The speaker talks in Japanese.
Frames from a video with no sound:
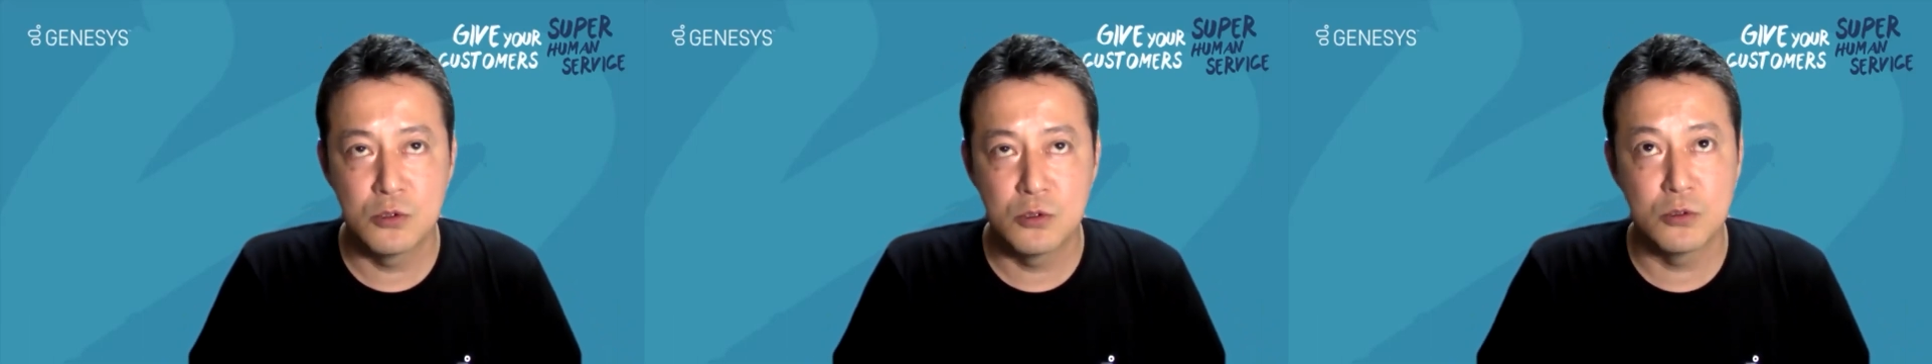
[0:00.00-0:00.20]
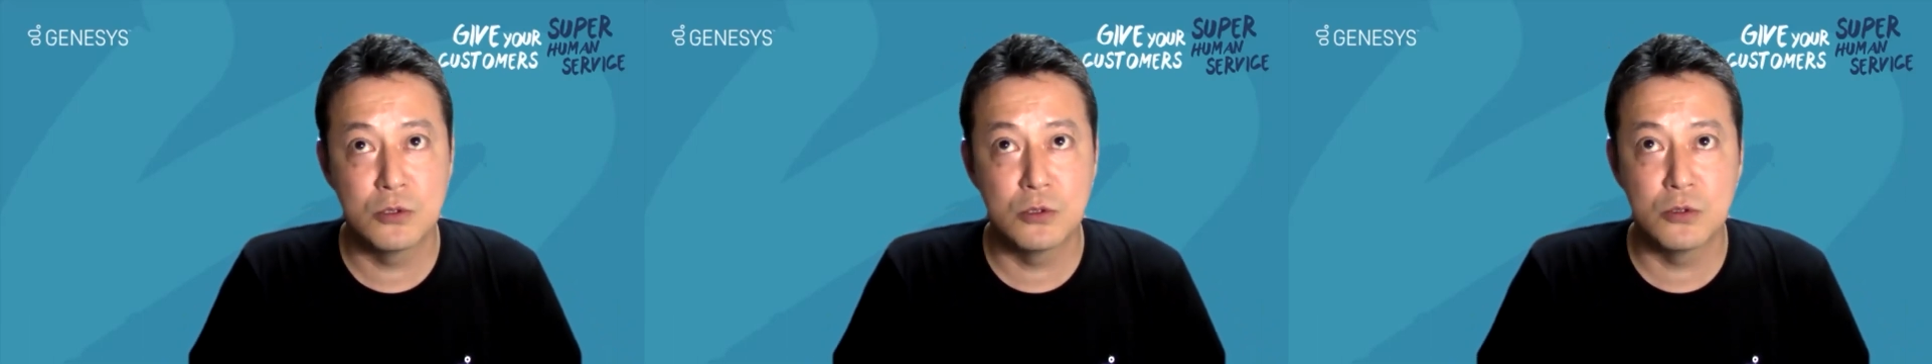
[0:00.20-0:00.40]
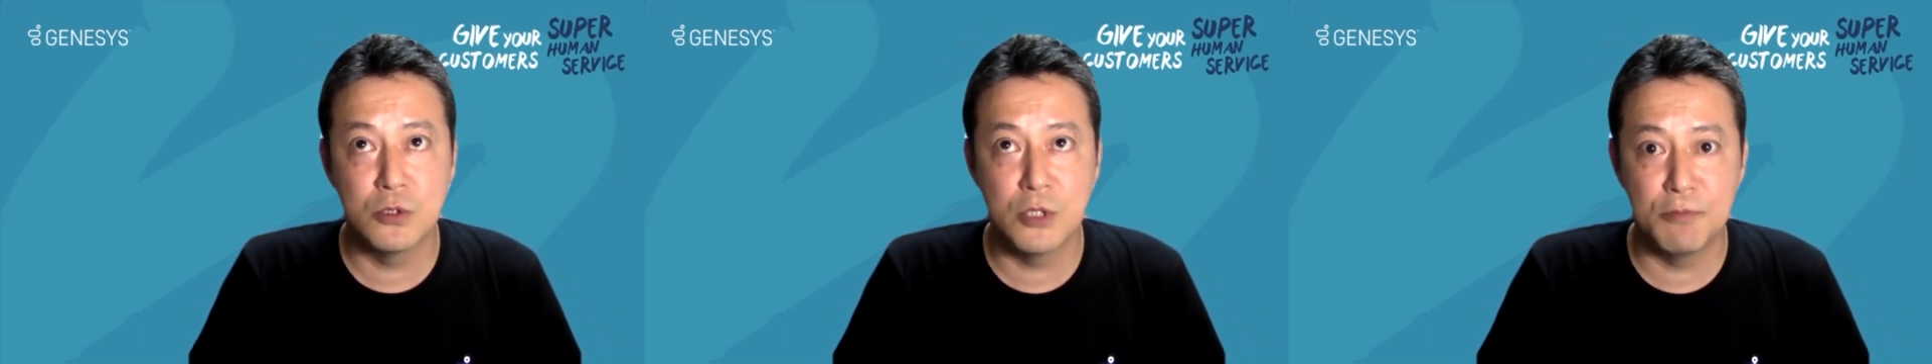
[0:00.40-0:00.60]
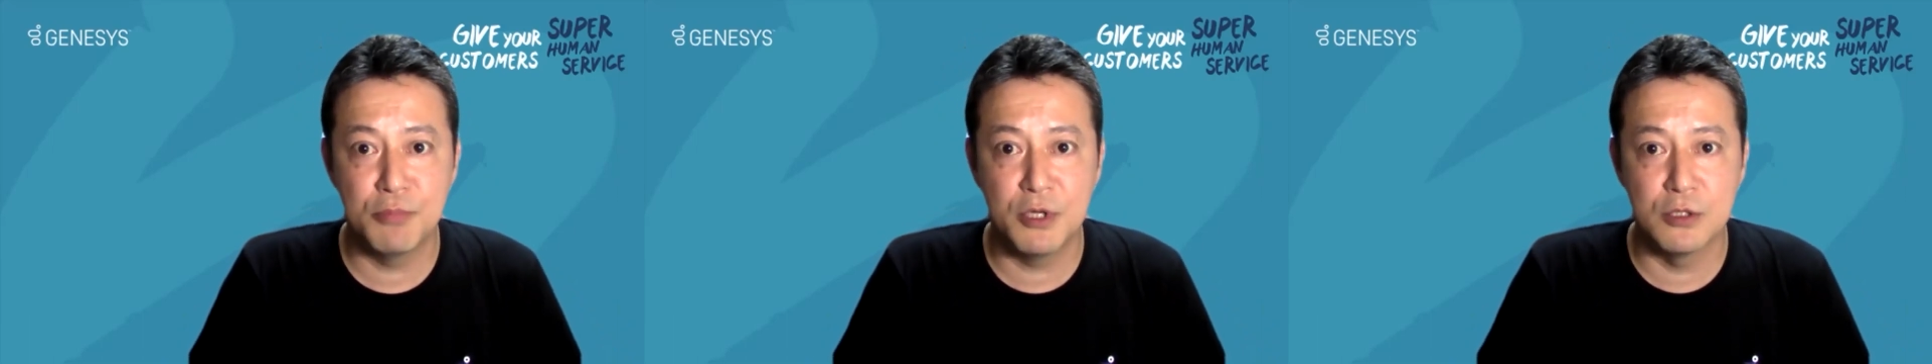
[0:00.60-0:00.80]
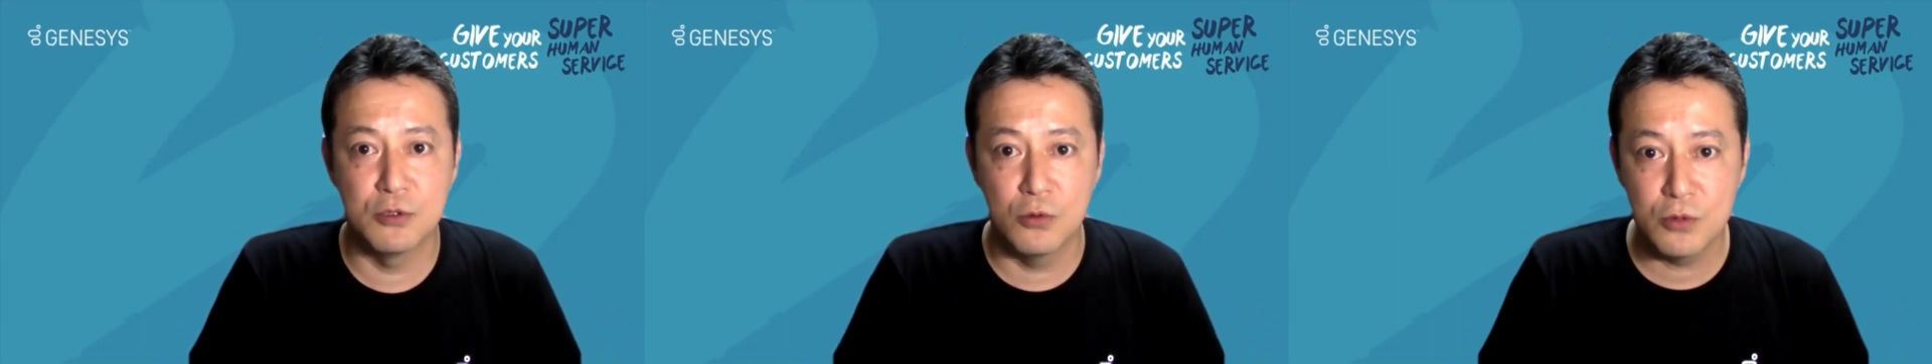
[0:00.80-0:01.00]
そうすると、
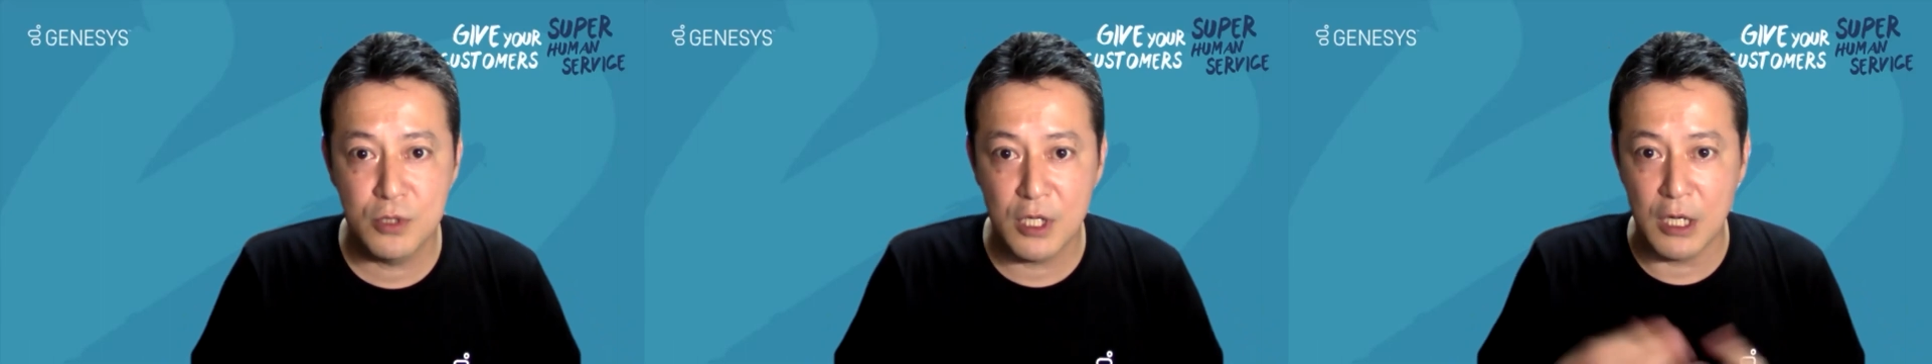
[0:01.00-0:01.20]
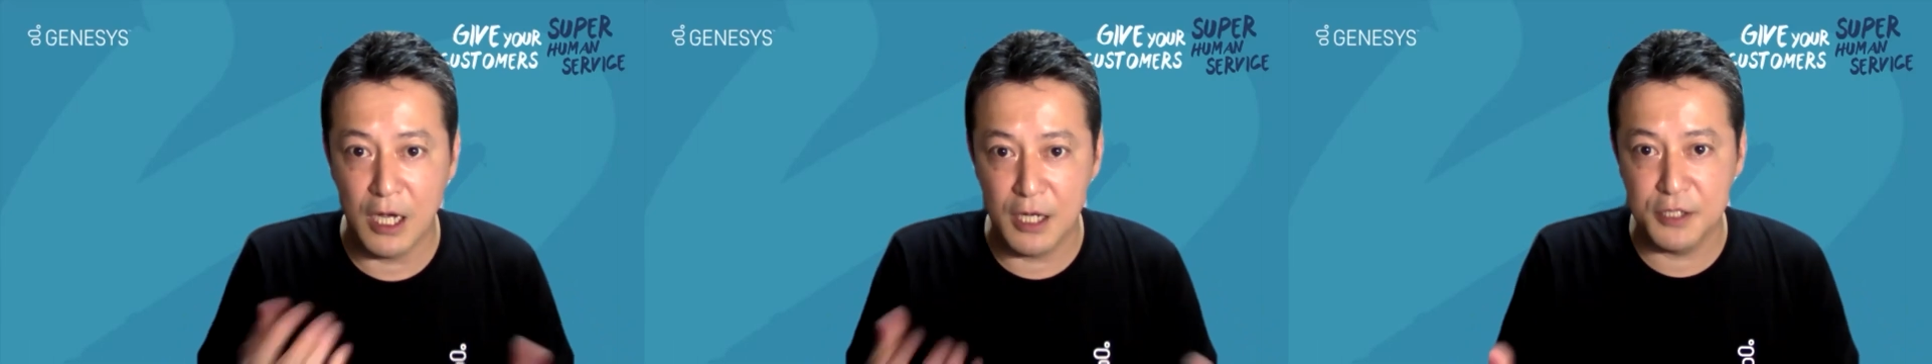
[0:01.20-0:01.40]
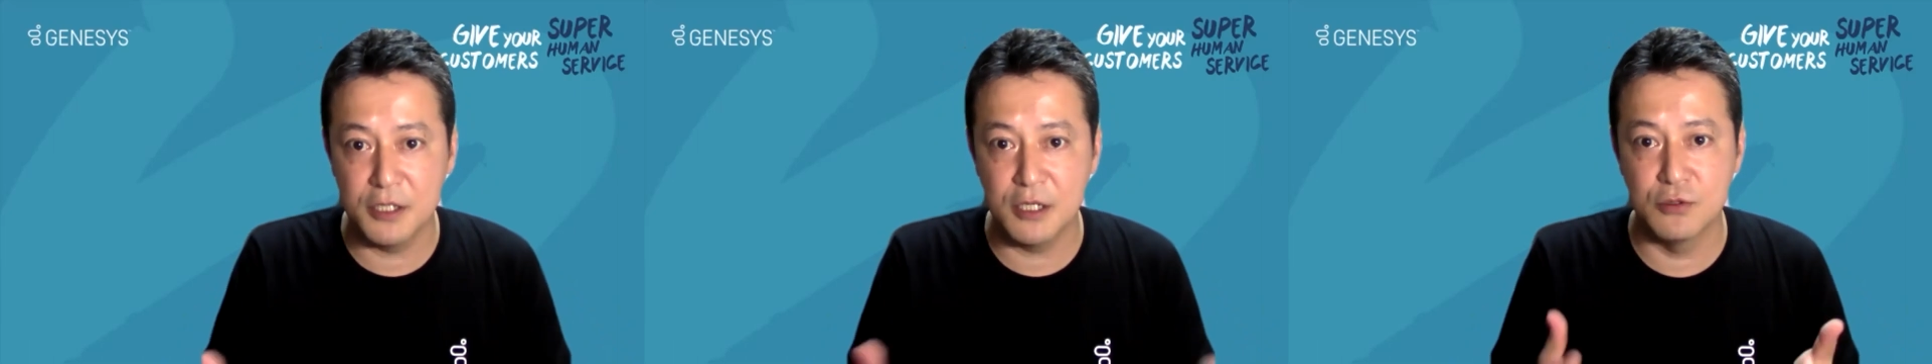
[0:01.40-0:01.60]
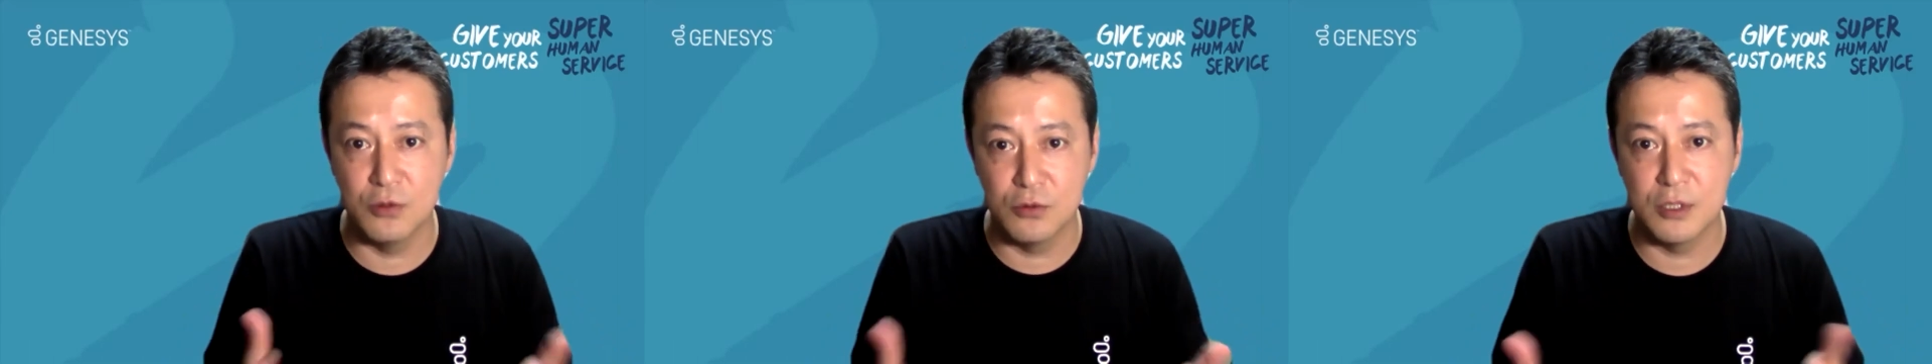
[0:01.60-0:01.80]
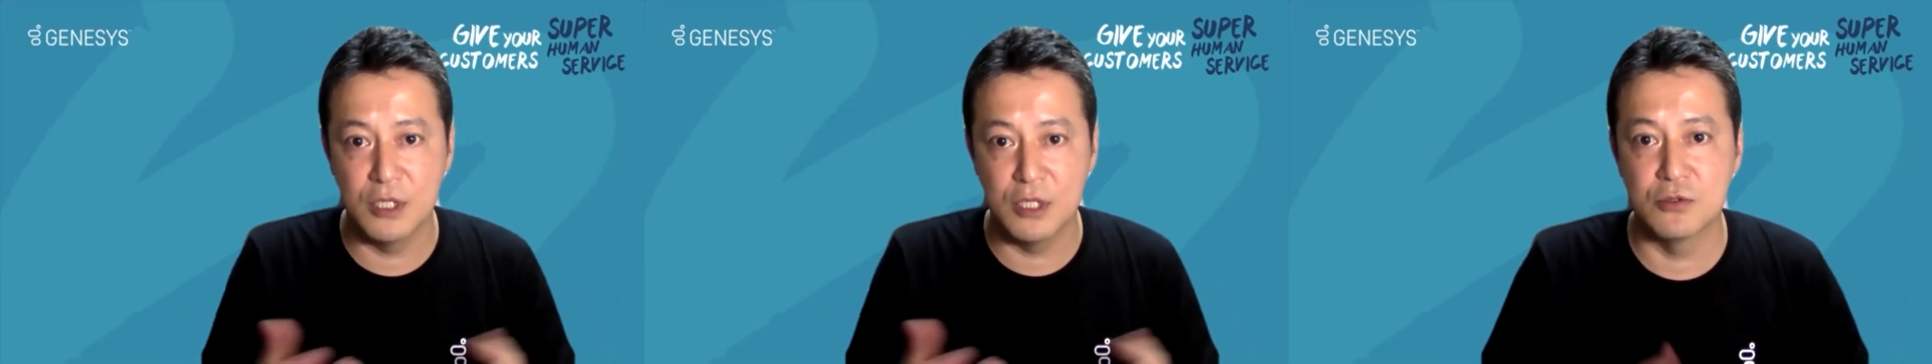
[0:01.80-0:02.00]
やっぱりどんな相手
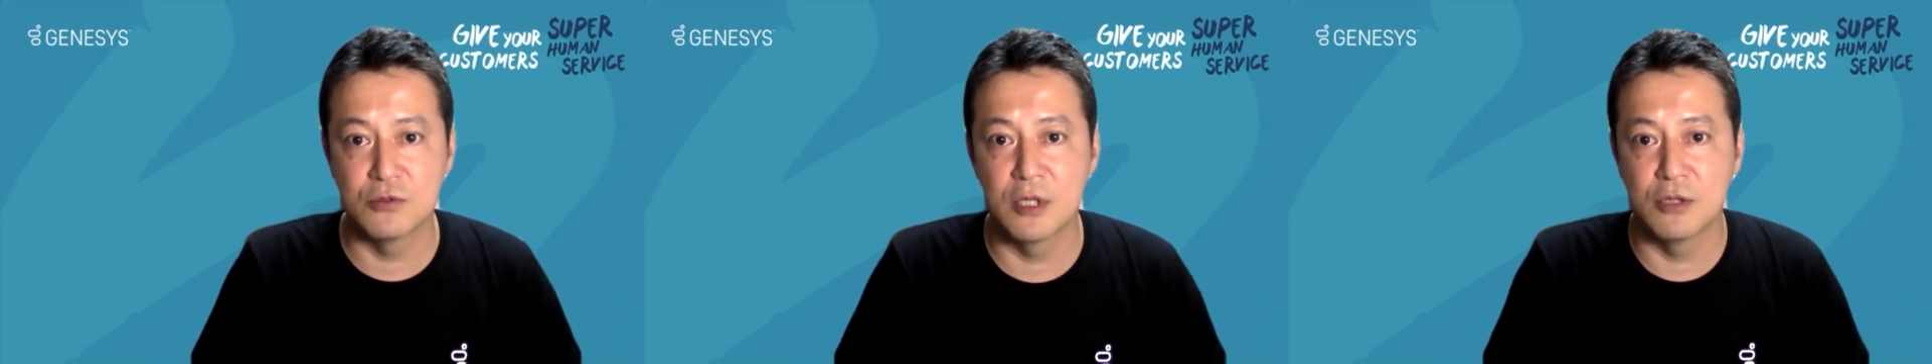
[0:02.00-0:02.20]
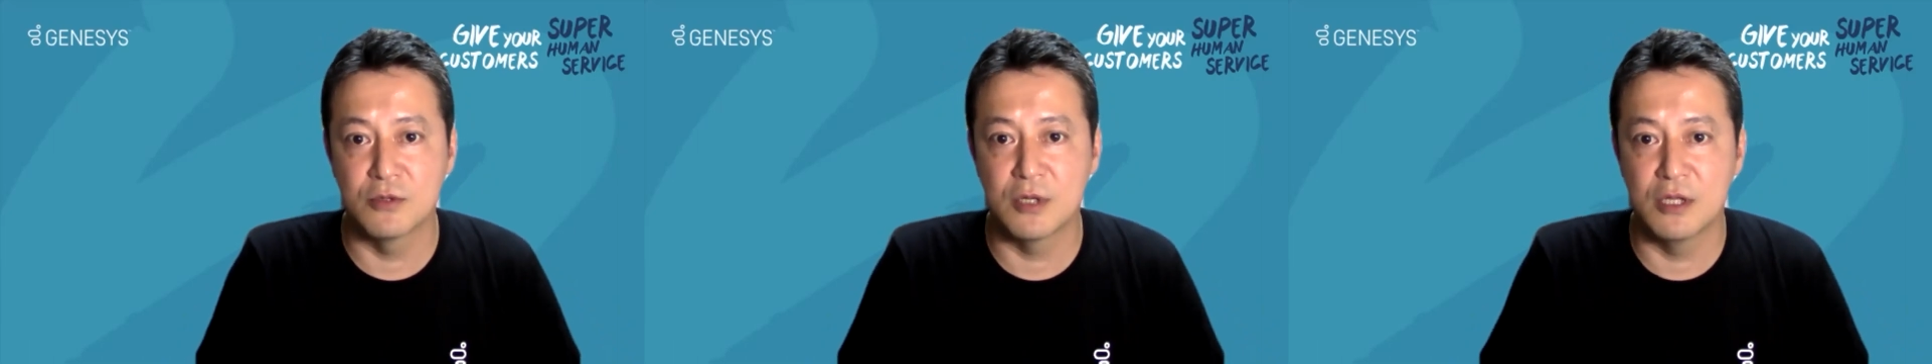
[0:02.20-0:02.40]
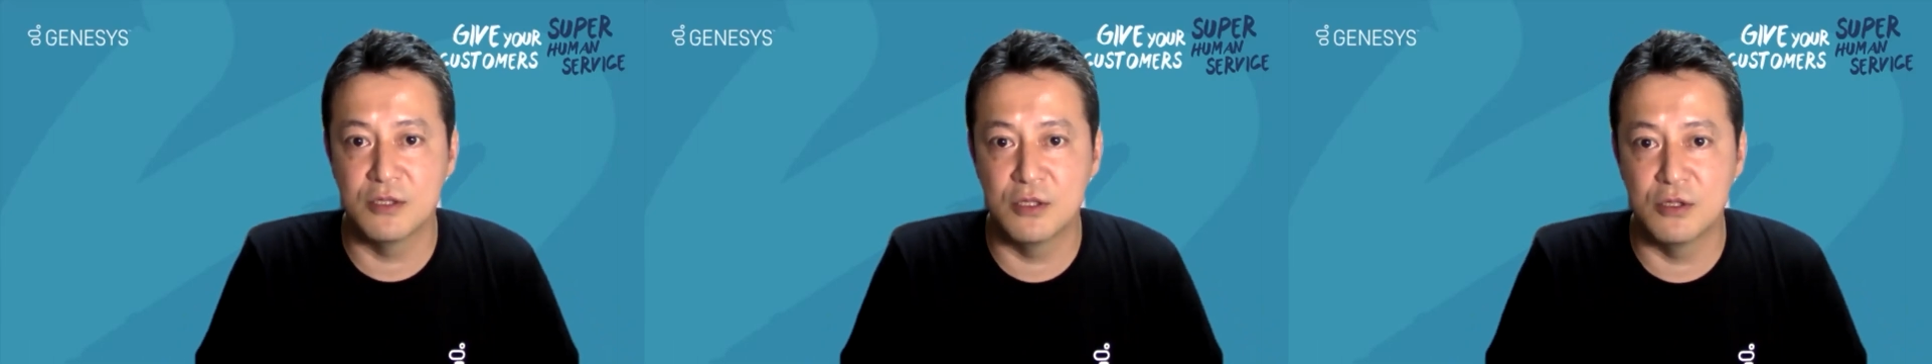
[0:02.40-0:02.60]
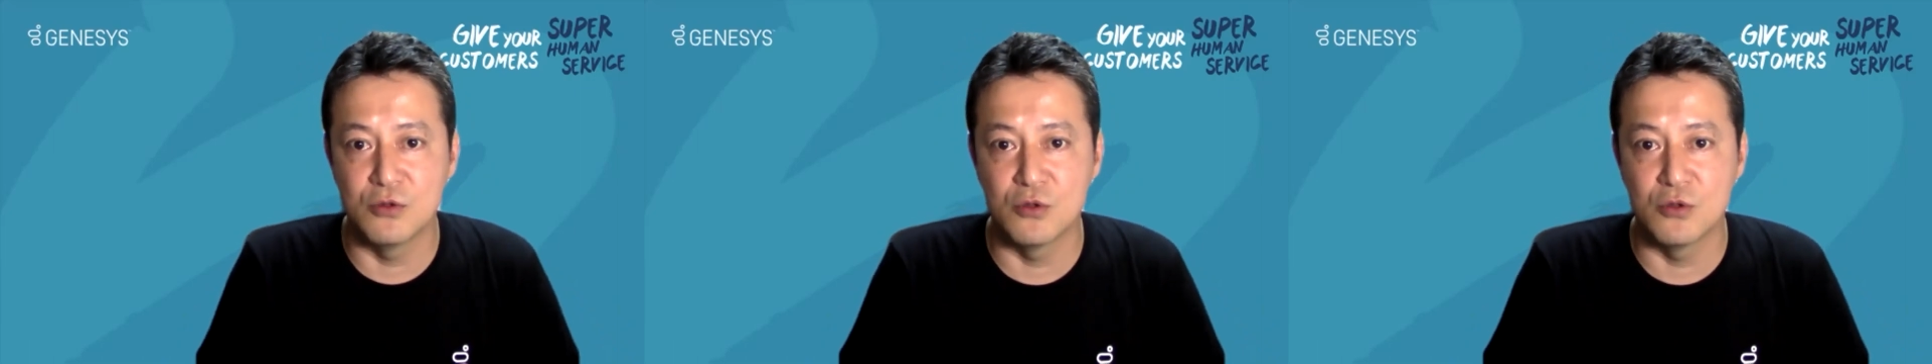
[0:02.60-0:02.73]
がどんな人なのかっ